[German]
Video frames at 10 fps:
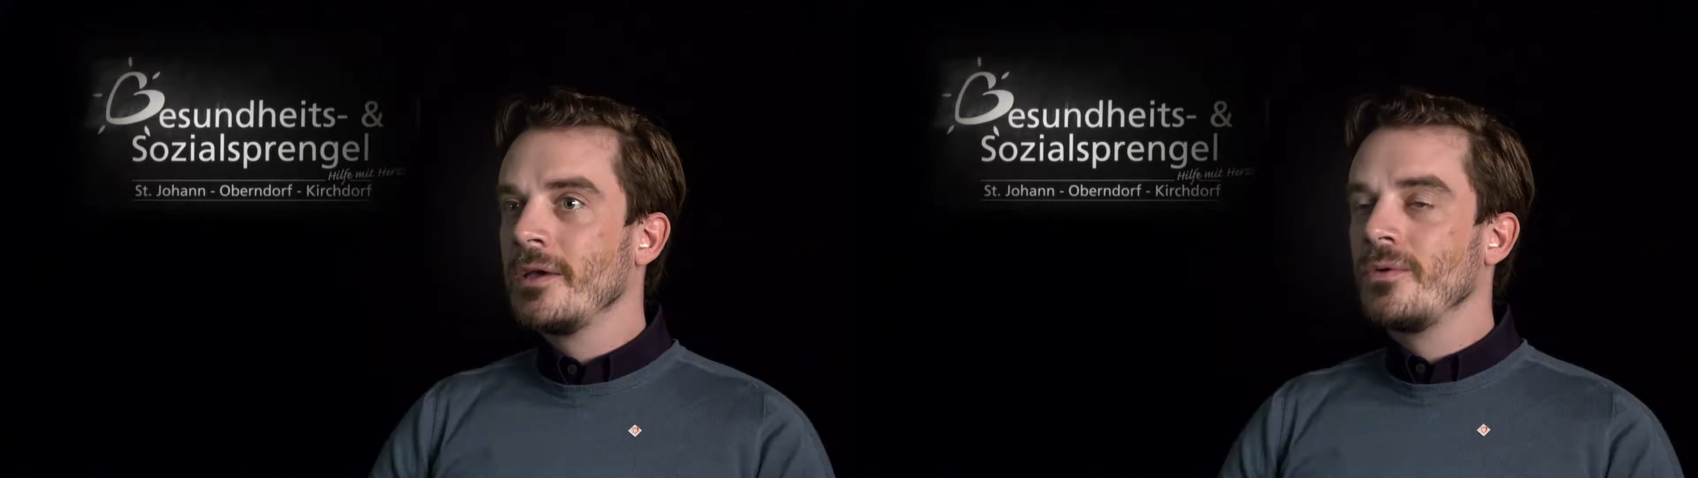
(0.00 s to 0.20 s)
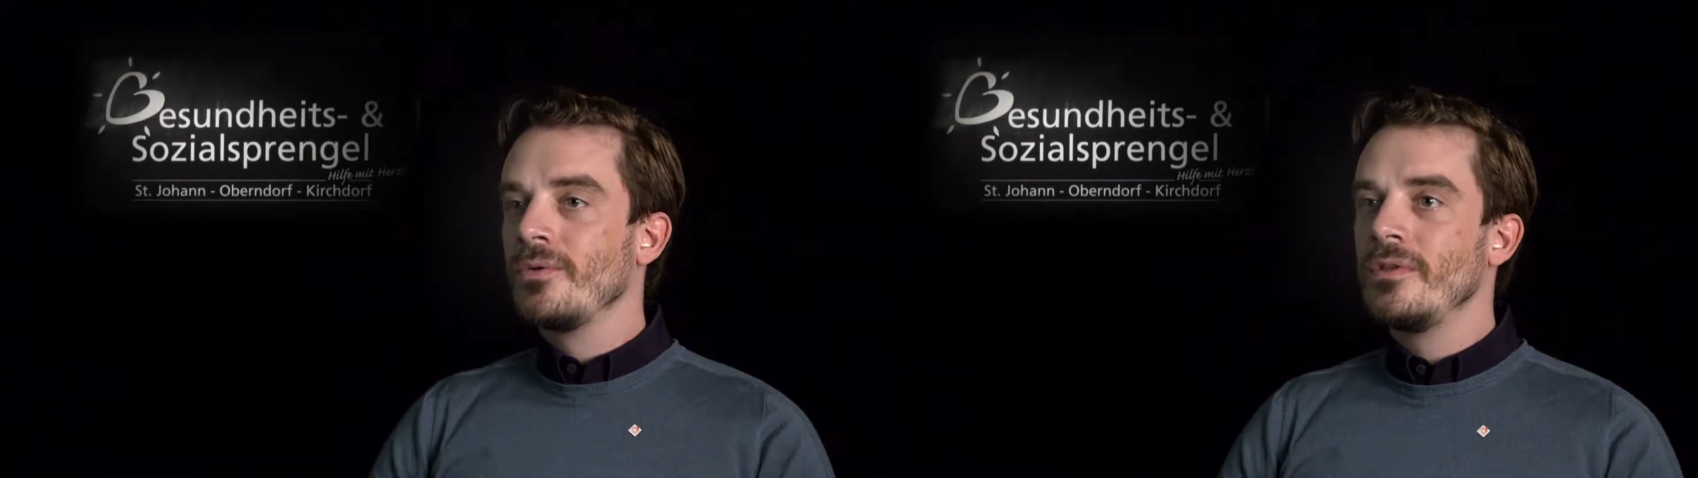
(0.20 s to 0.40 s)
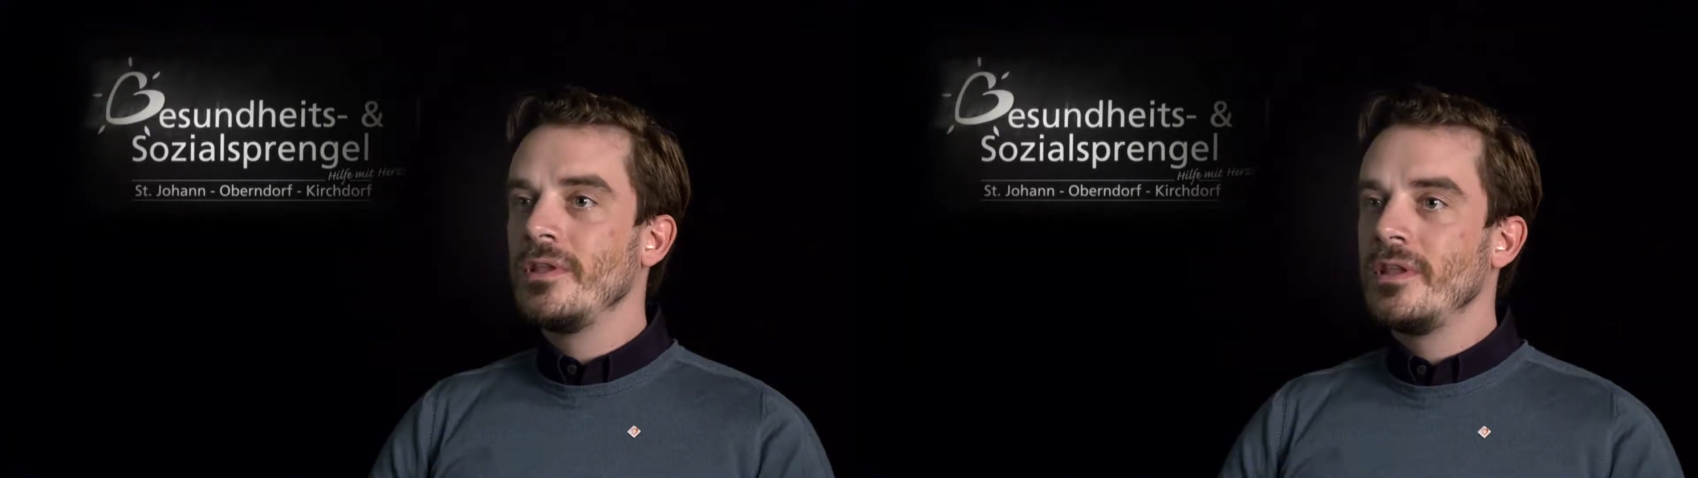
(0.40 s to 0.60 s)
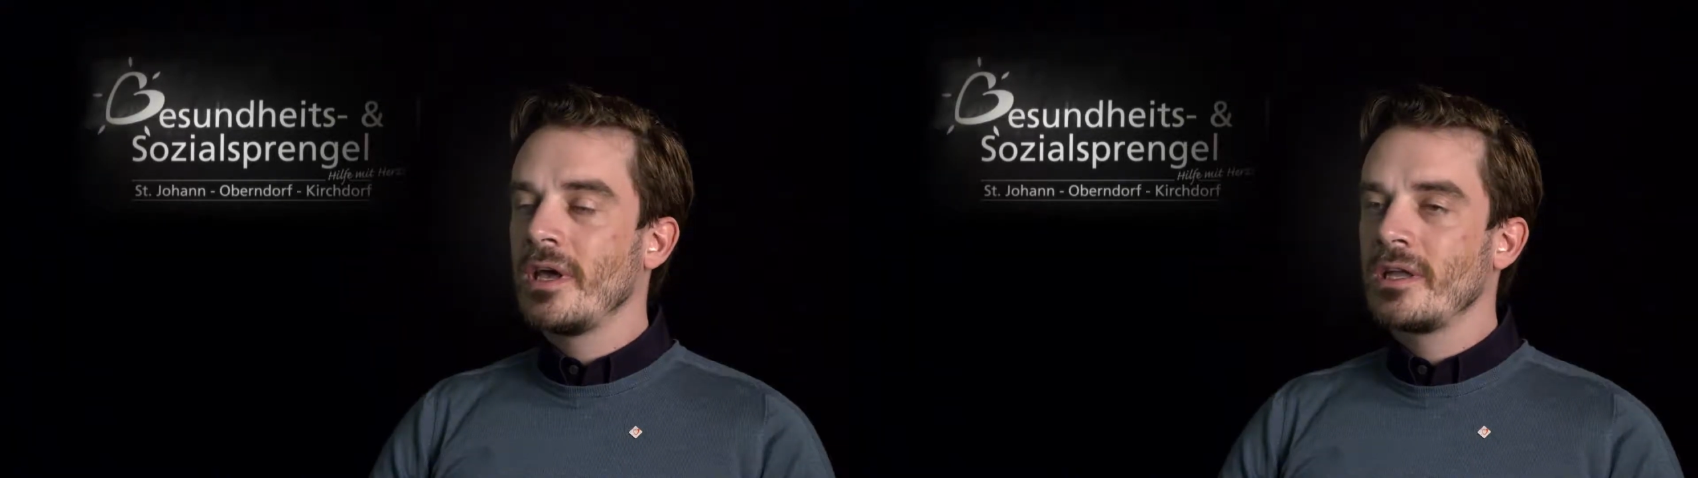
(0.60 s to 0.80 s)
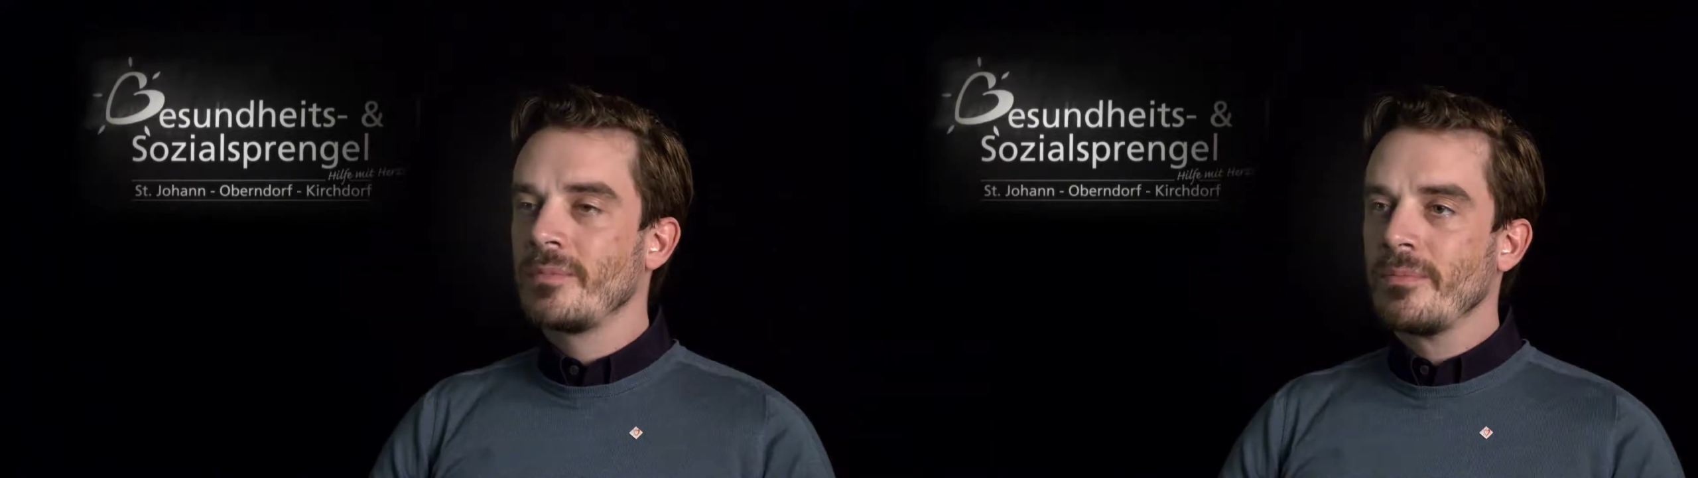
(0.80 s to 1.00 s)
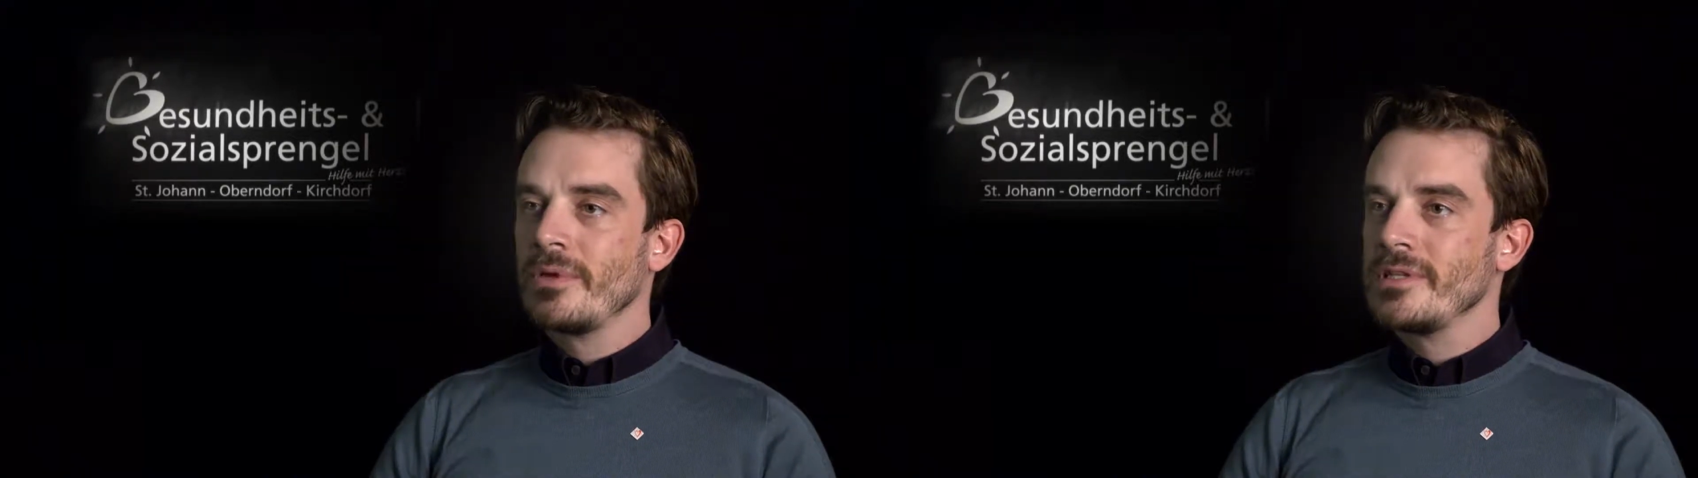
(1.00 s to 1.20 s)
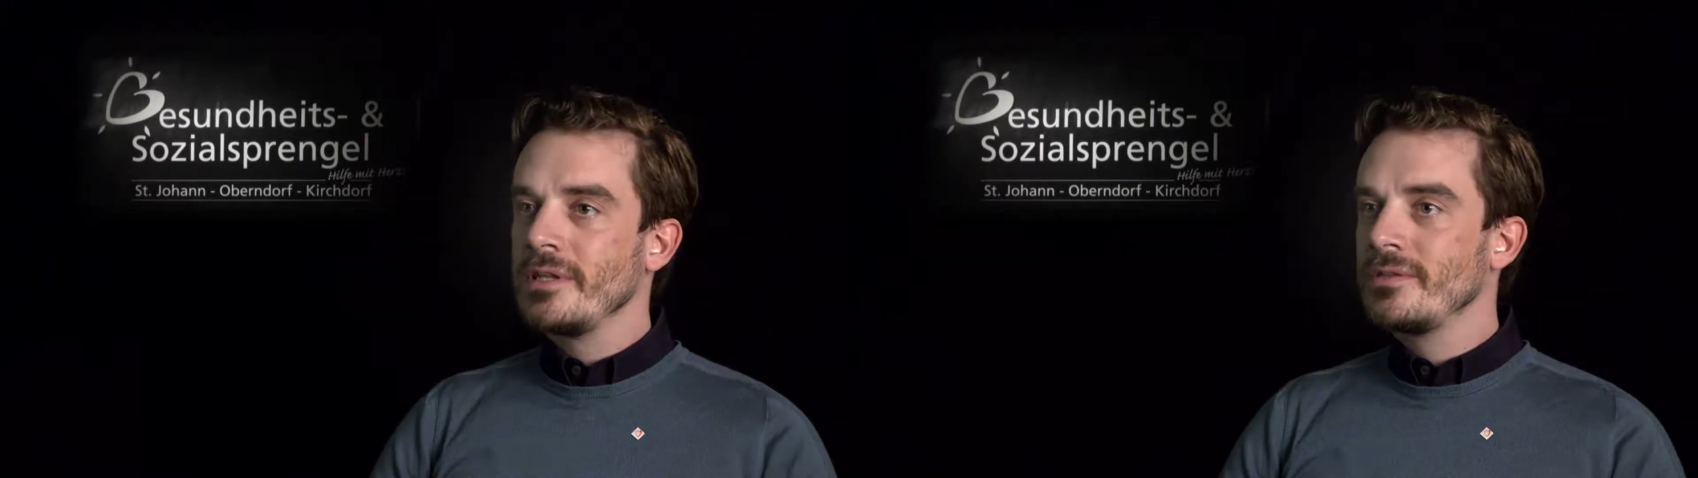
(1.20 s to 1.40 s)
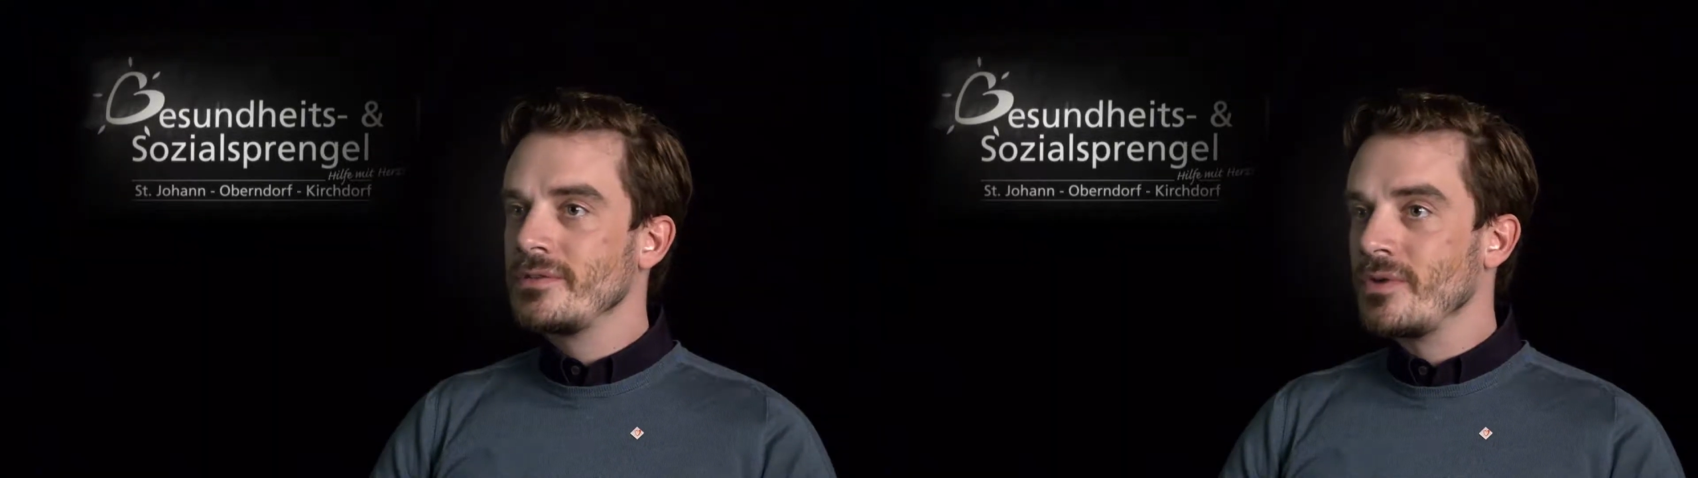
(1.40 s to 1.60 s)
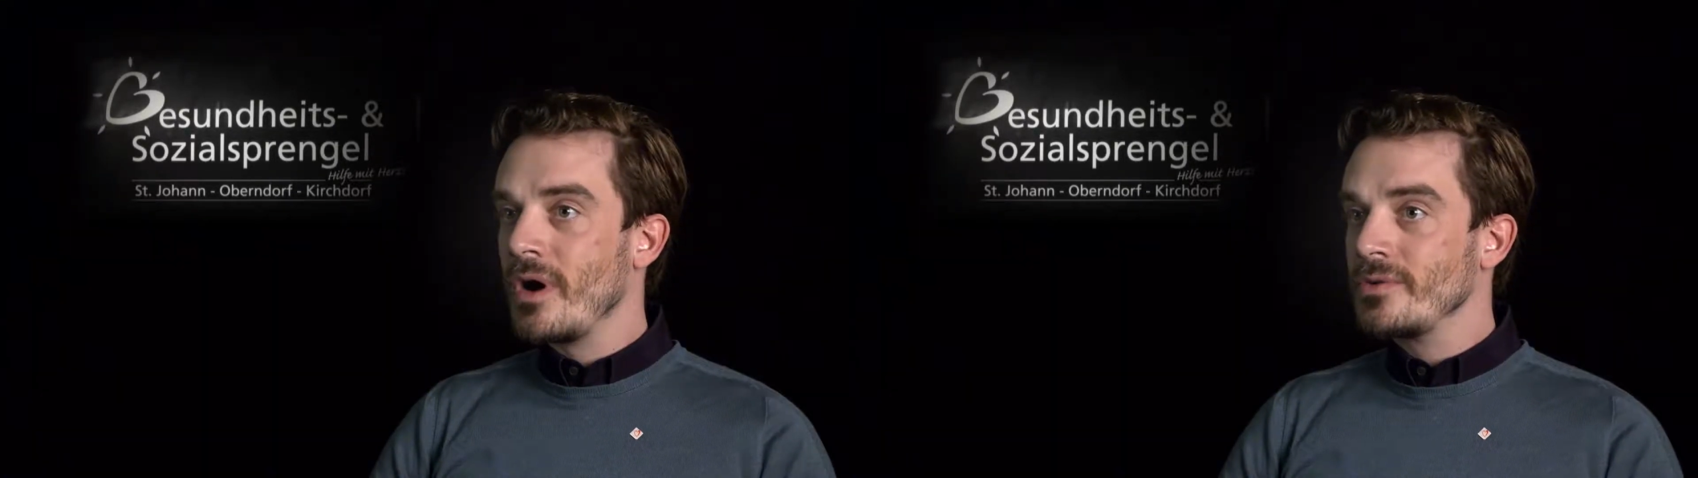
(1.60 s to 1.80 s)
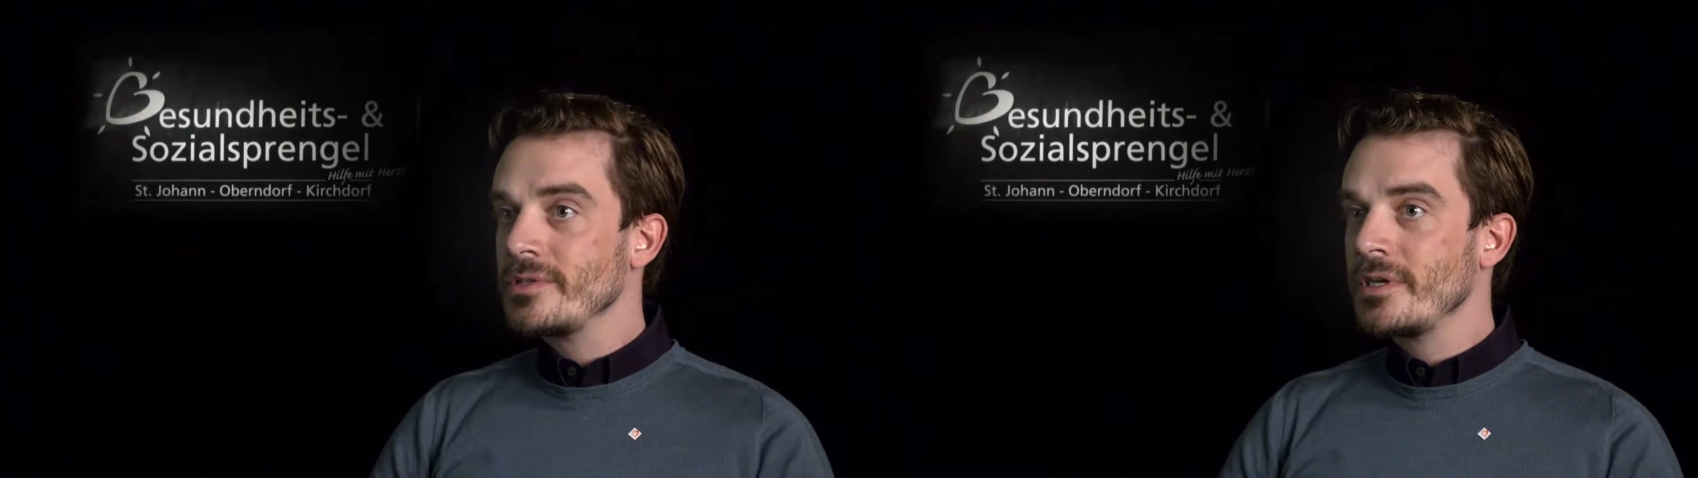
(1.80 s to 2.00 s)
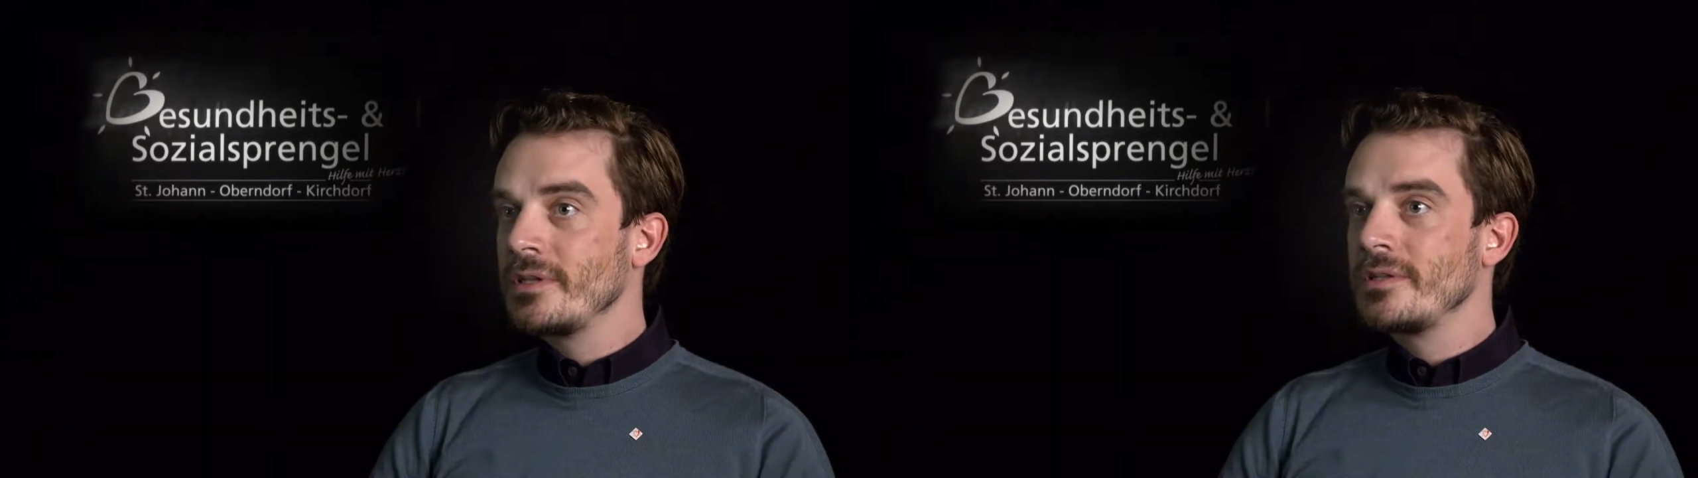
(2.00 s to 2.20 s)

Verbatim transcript: und die direkt beim Patienten zu Hause.